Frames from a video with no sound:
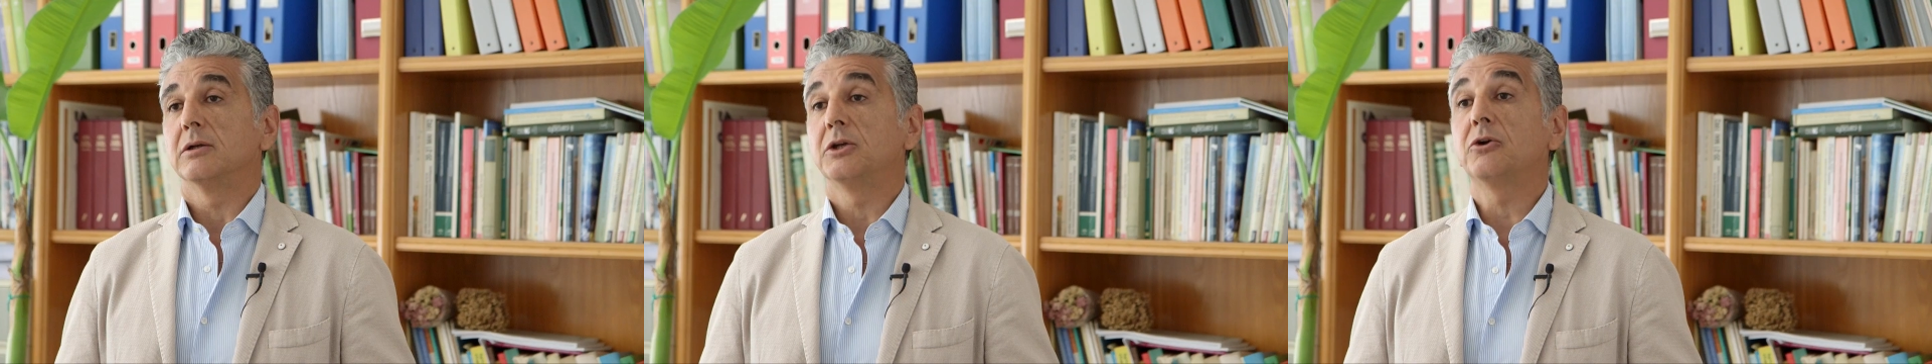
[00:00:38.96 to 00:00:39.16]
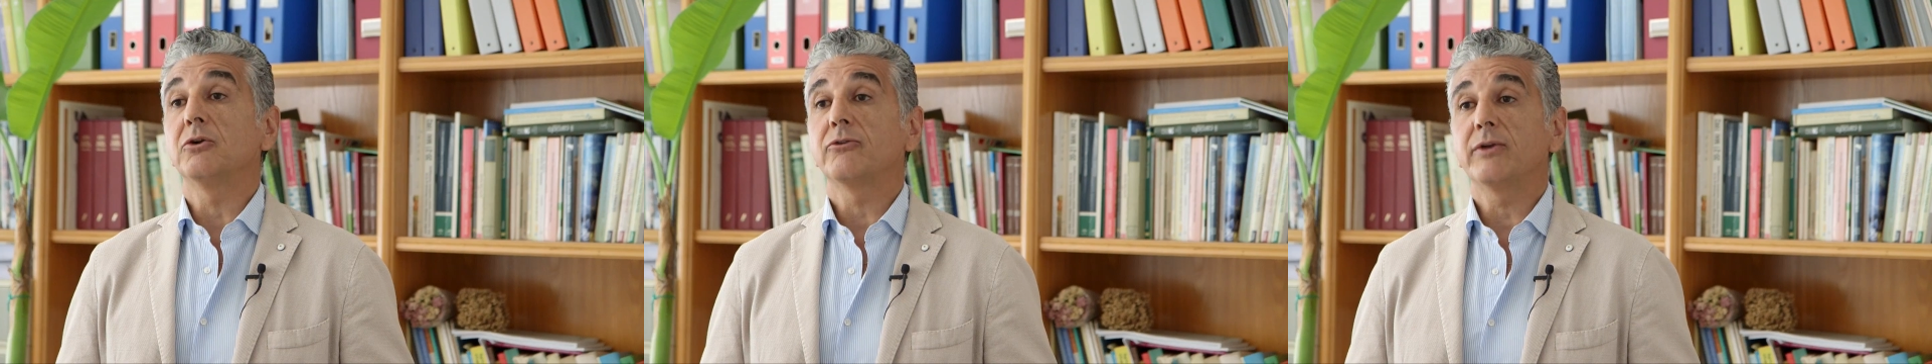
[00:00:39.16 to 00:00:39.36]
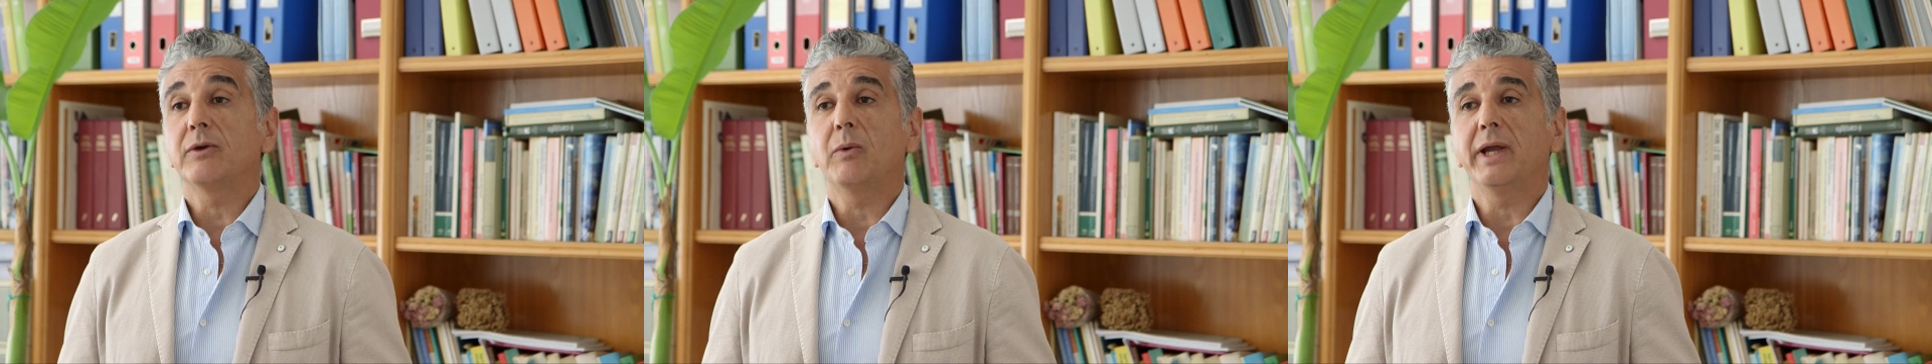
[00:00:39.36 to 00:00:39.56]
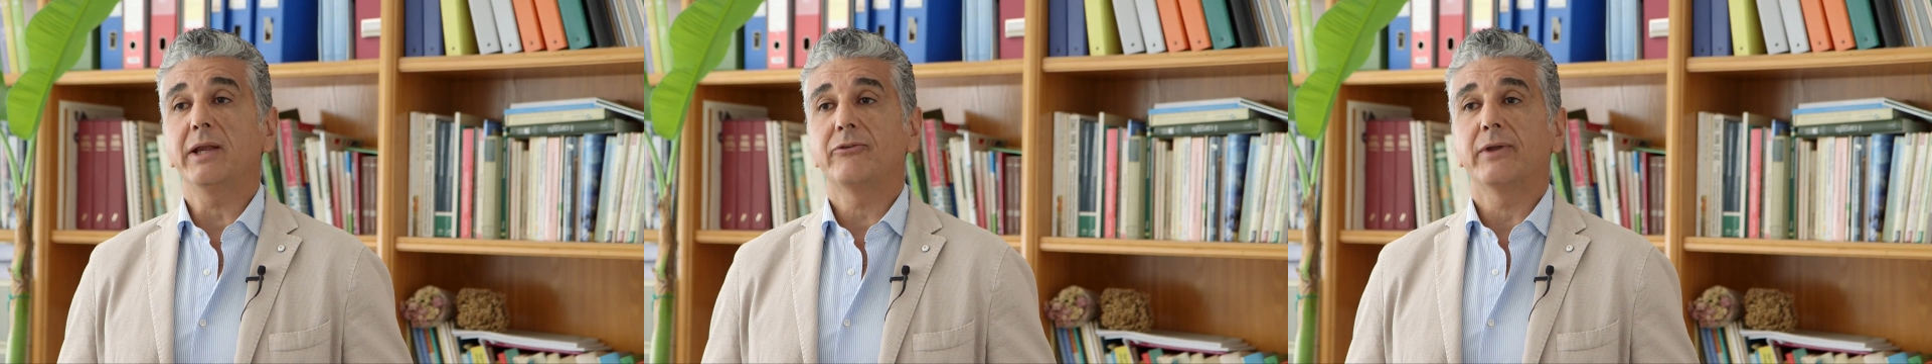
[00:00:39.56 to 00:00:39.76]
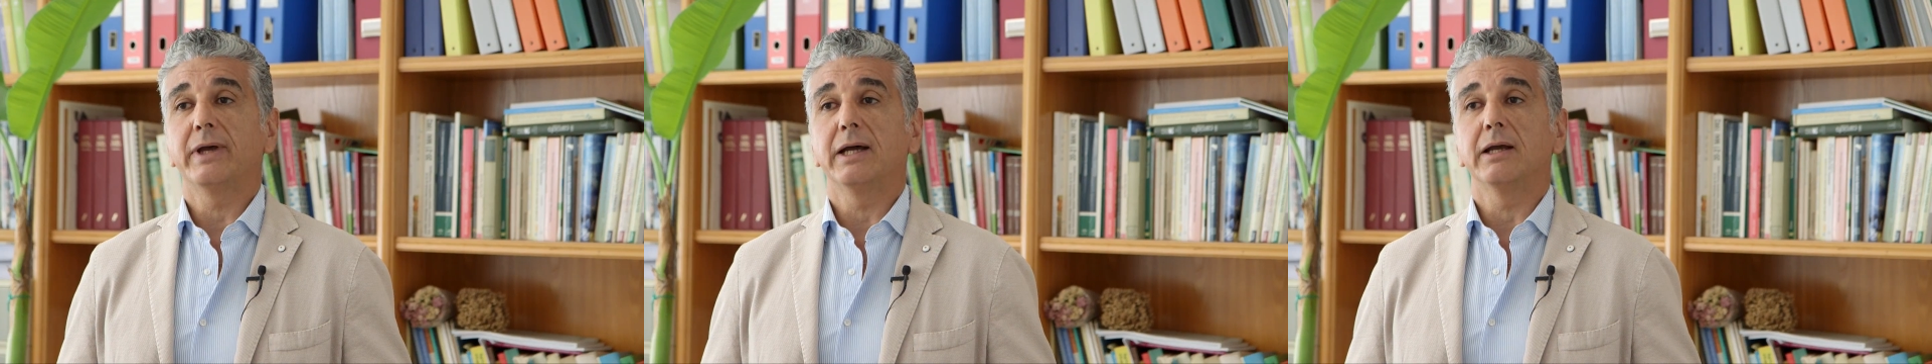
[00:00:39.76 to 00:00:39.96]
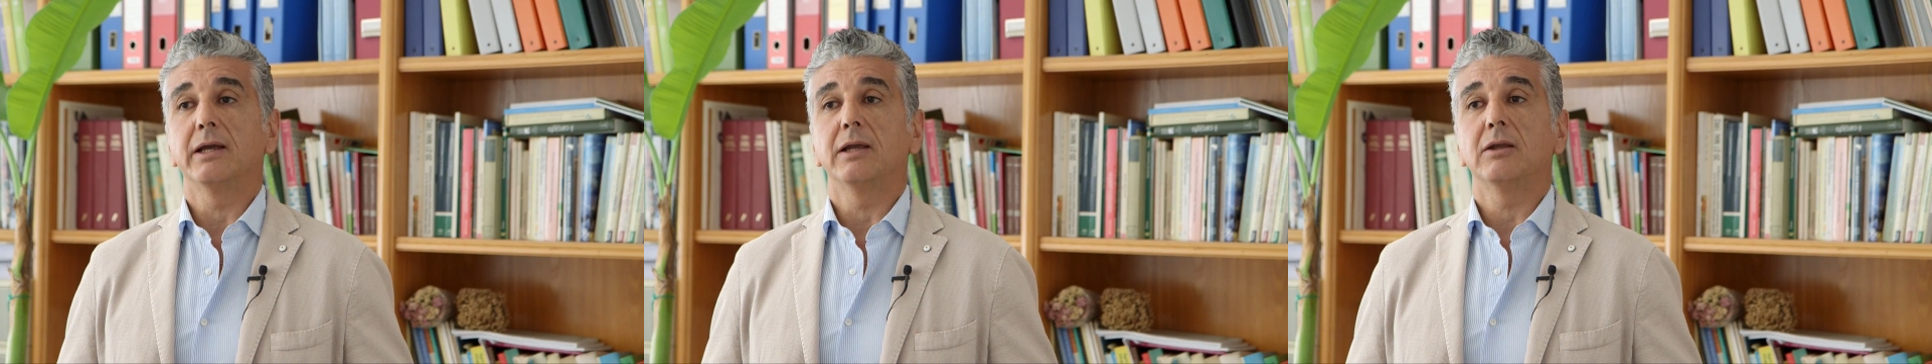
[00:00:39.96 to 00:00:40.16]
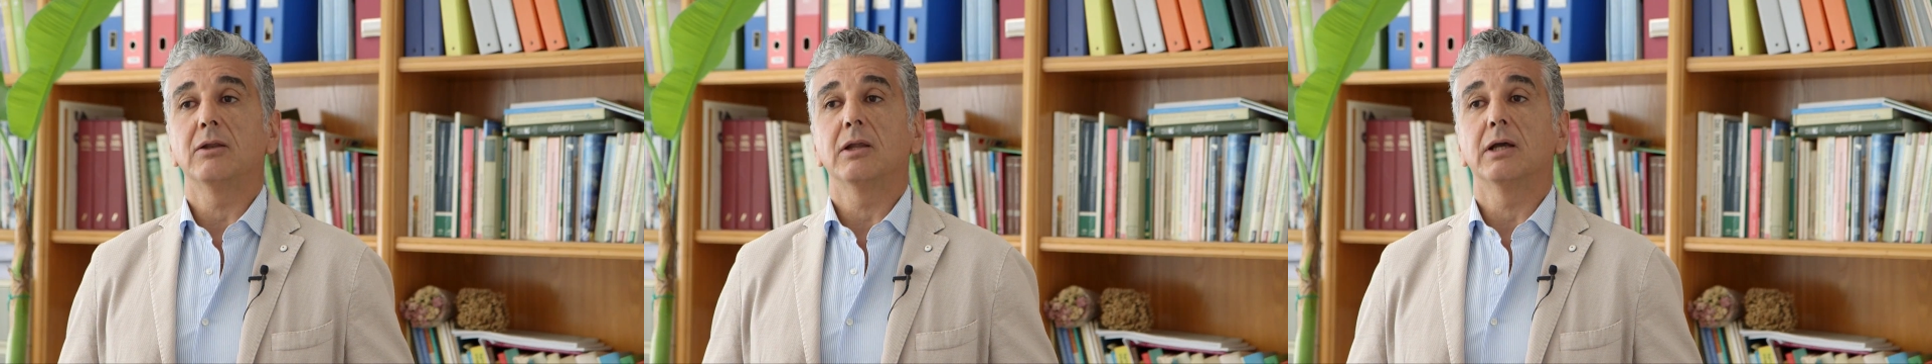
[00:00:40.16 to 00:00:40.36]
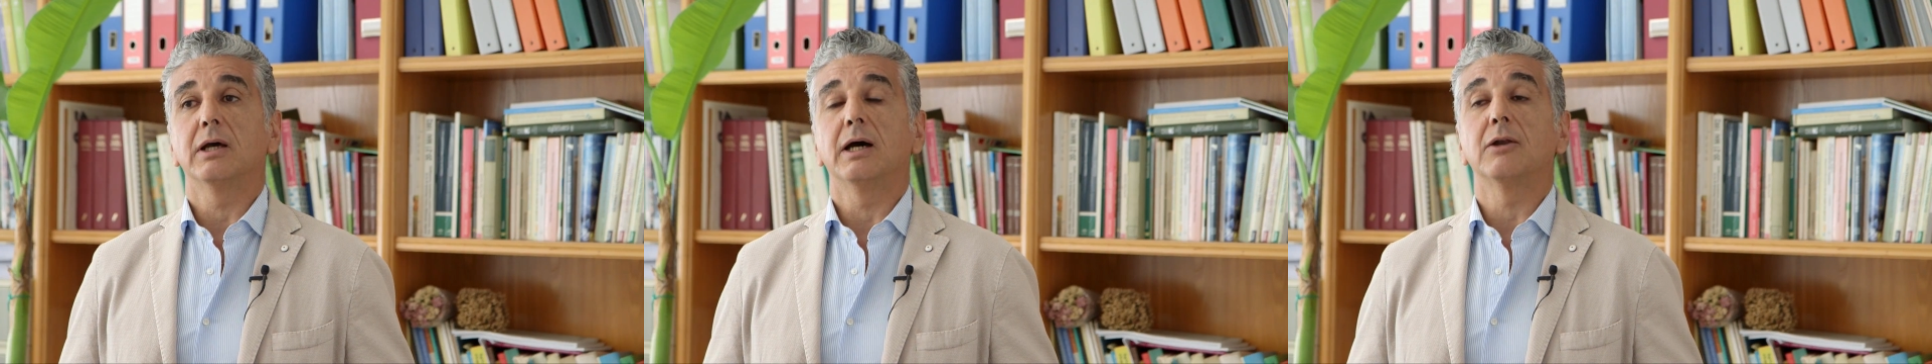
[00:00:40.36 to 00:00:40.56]
Di conseguenza
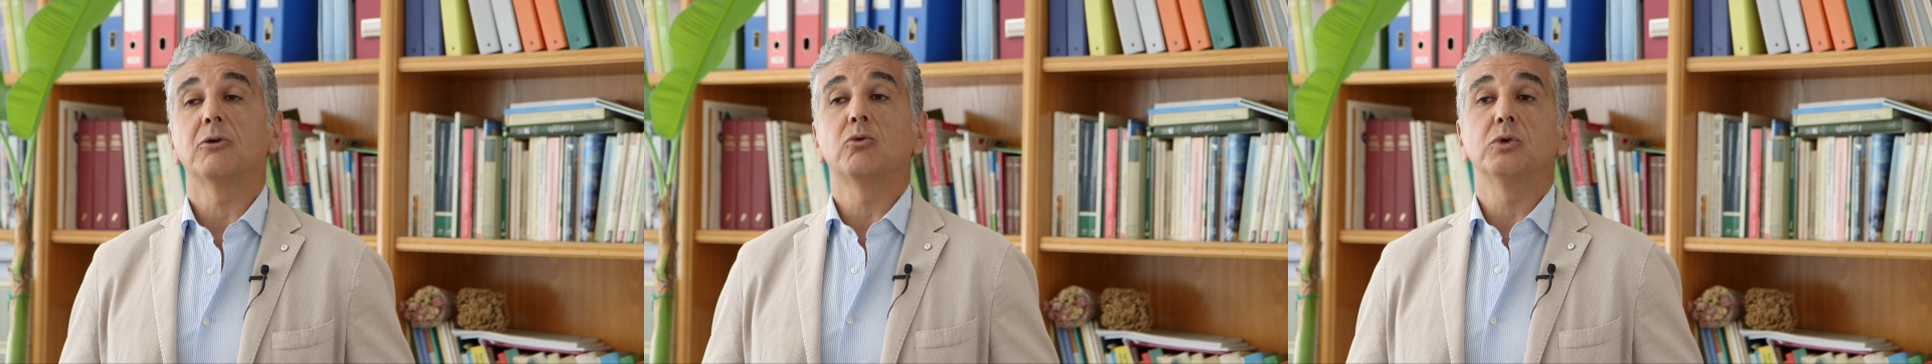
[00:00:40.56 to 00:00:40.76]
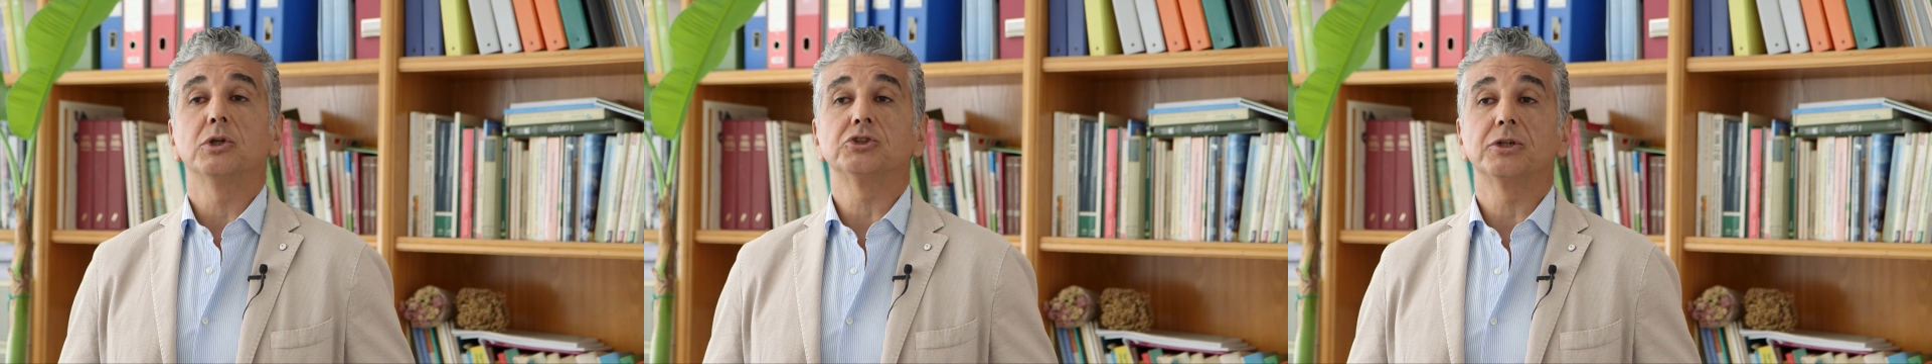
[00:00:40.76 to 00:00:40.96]
in alcune